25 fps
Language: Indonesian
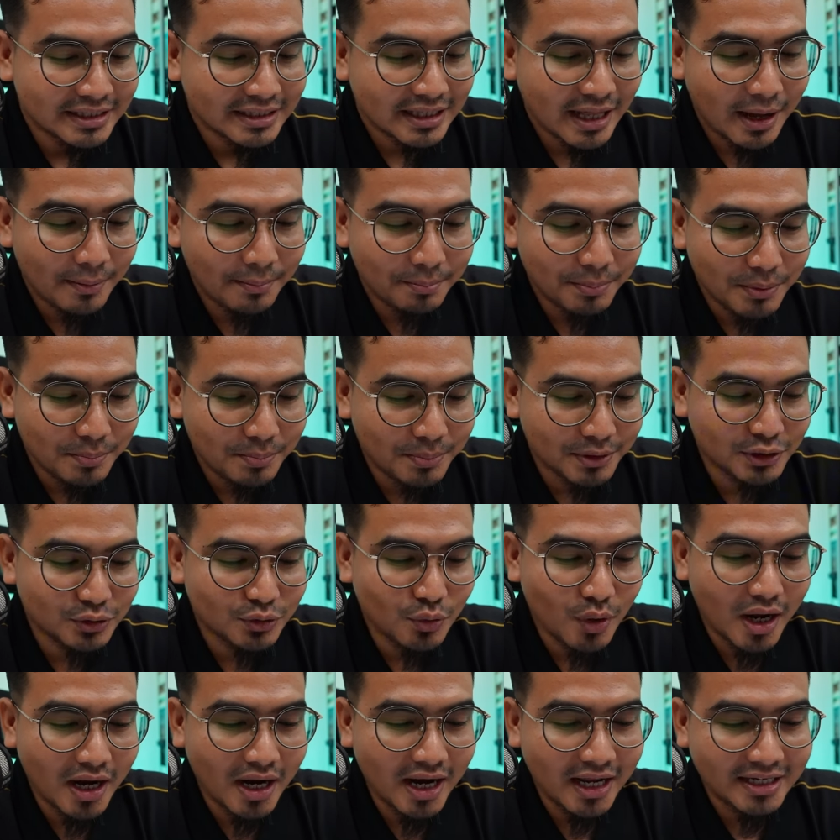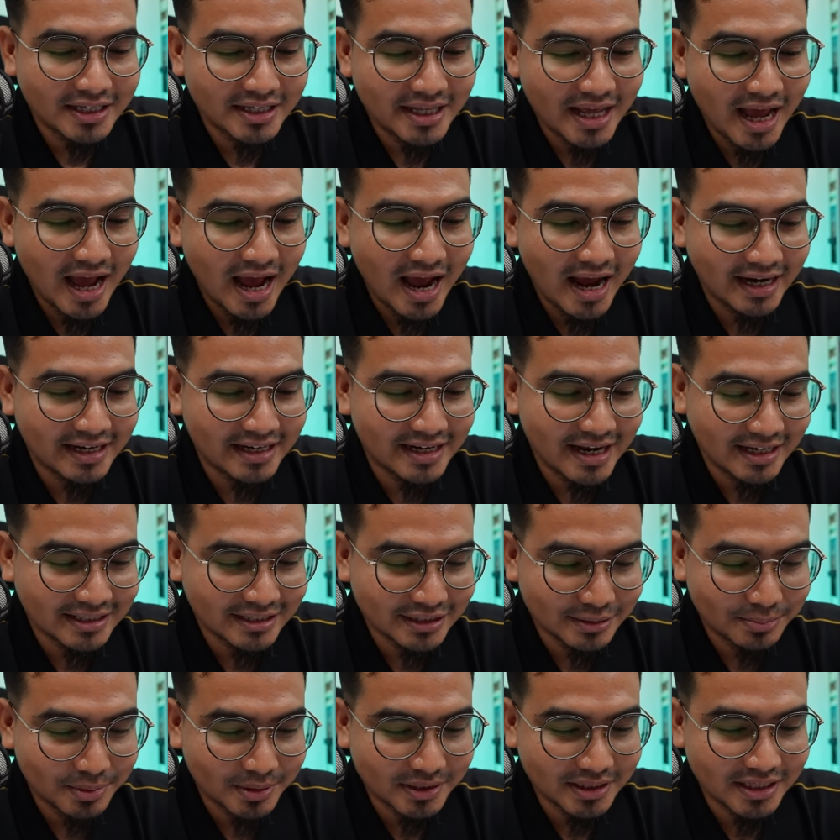tapi penjualannya ada
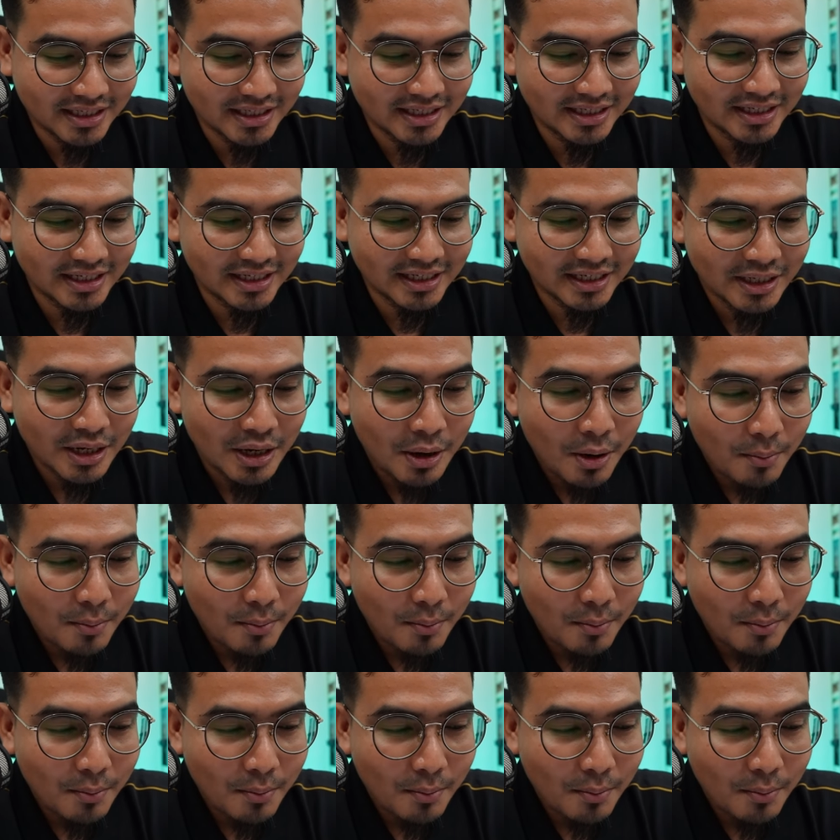seperti ini nih